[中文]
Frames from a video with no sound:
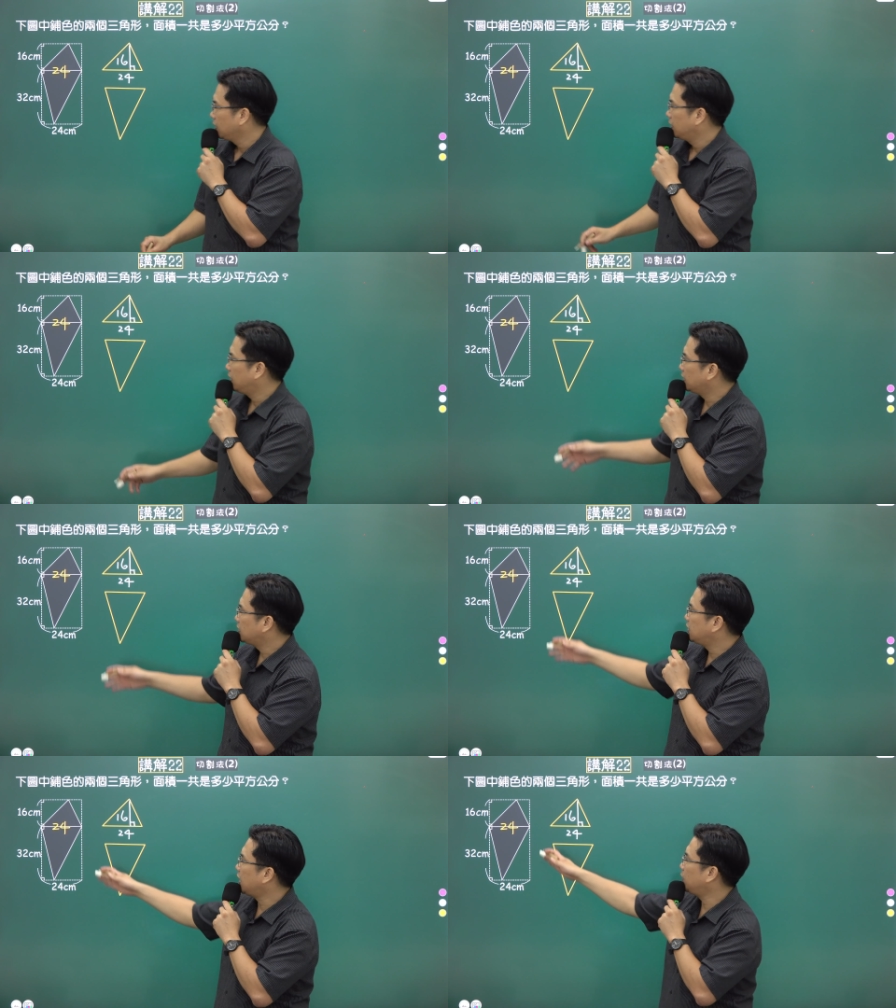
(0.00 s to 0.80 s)
那
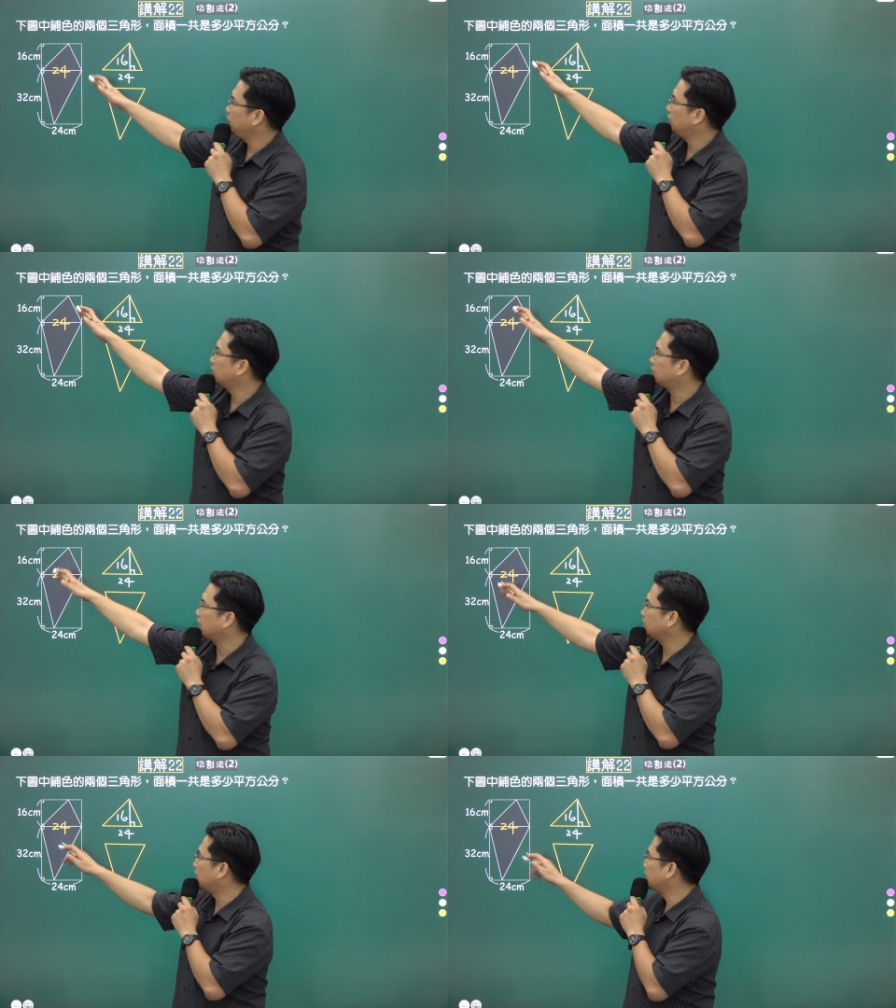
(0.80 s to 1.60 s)
下面的
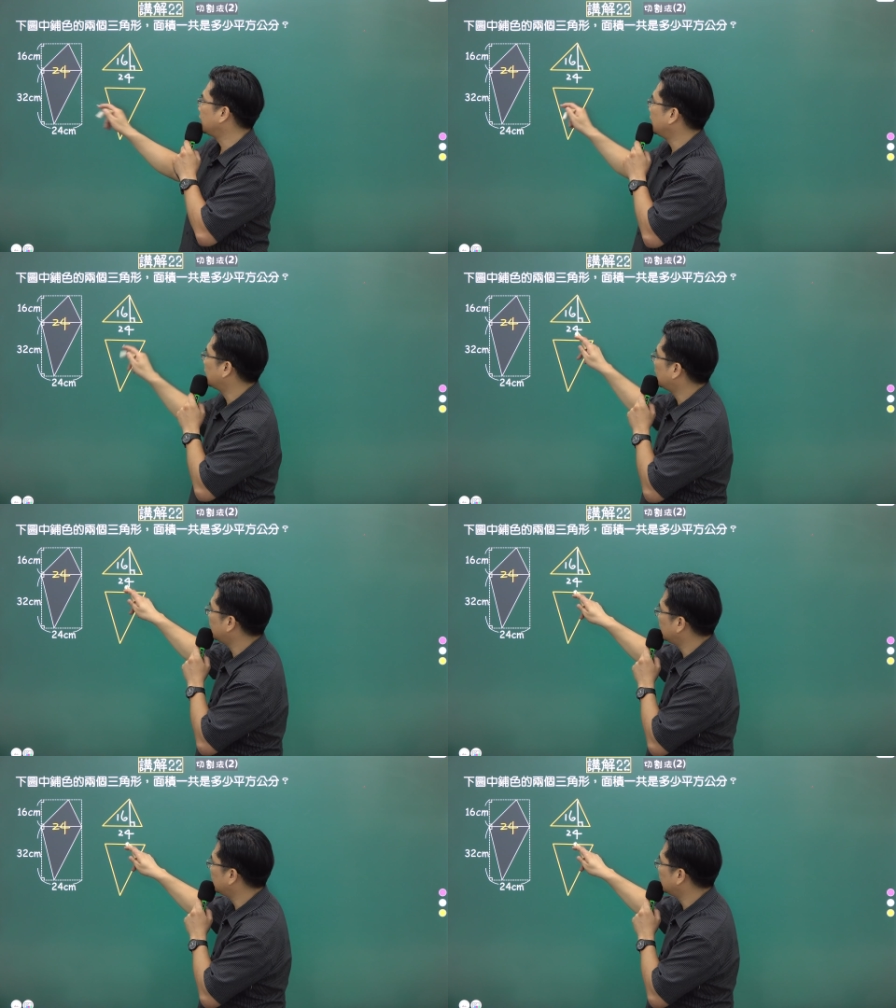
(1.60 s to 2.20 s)
三角形呢，它的